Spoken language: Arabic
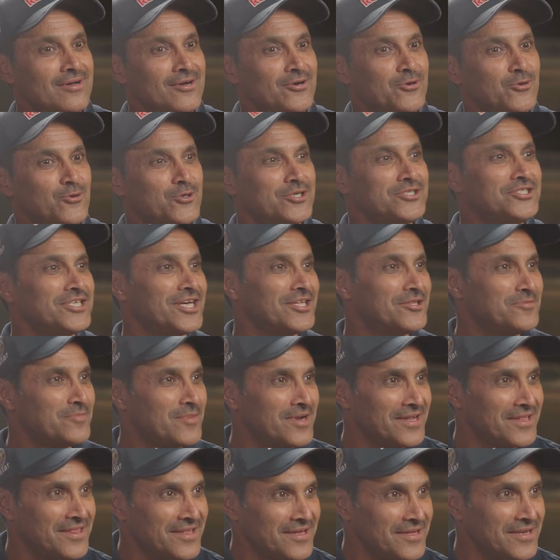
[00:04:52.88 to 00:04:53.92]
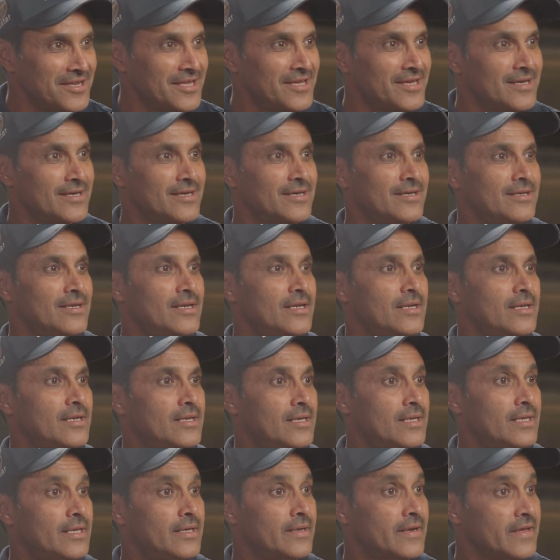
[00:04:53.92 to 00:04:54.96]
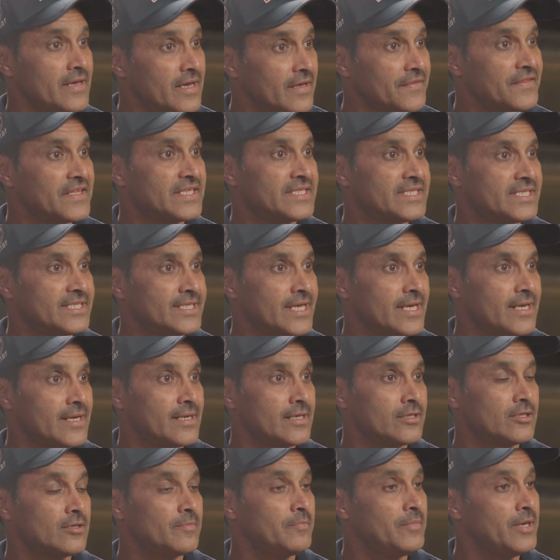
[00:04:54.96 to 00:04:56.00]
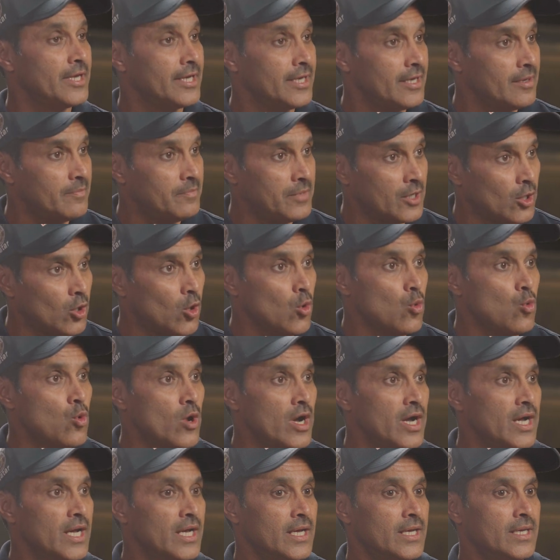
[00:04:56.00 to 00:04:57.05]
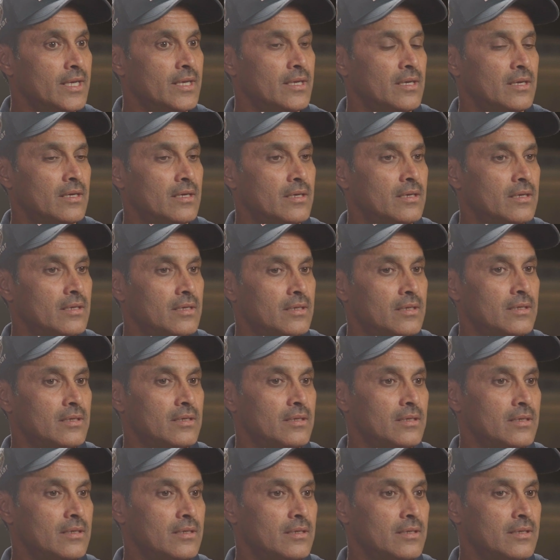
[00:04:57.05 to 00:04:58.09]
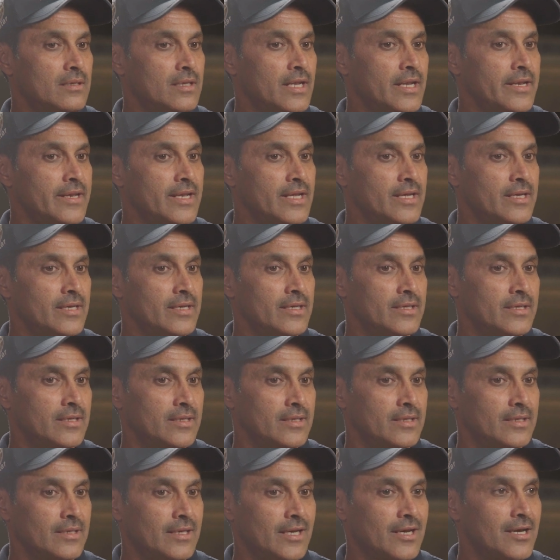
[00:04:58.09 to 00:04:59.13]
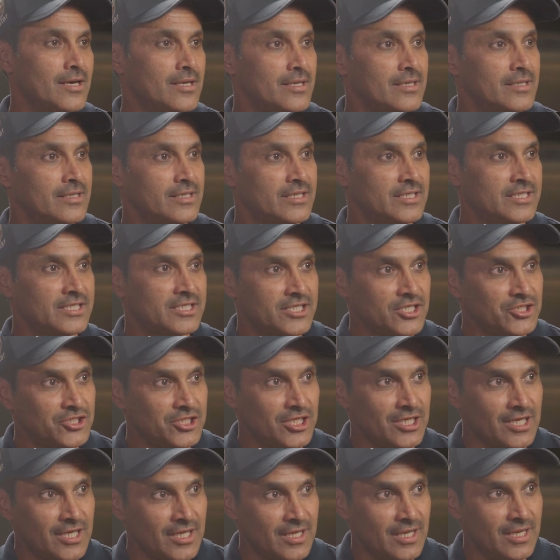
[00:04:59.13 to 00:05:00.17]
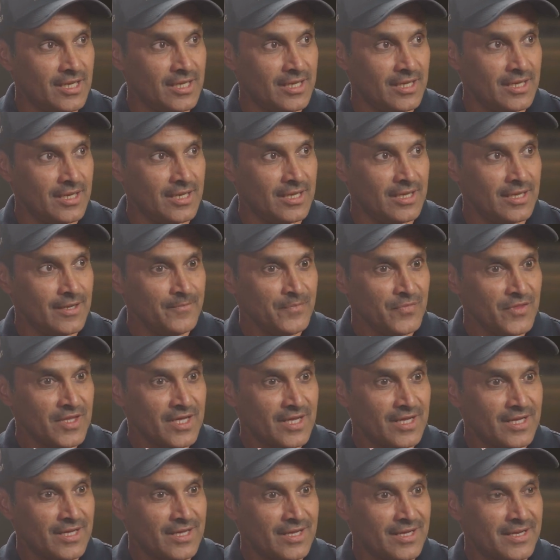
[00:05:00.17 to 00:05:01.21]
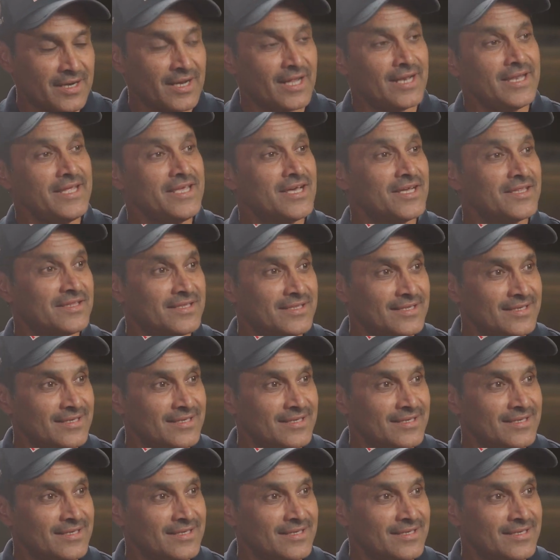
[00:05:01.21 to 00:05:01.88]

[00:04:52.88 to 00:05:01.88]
ورجعت مره ثانيه لرياضه السيارات بقوه آه، لان آه، كان السجل الراليات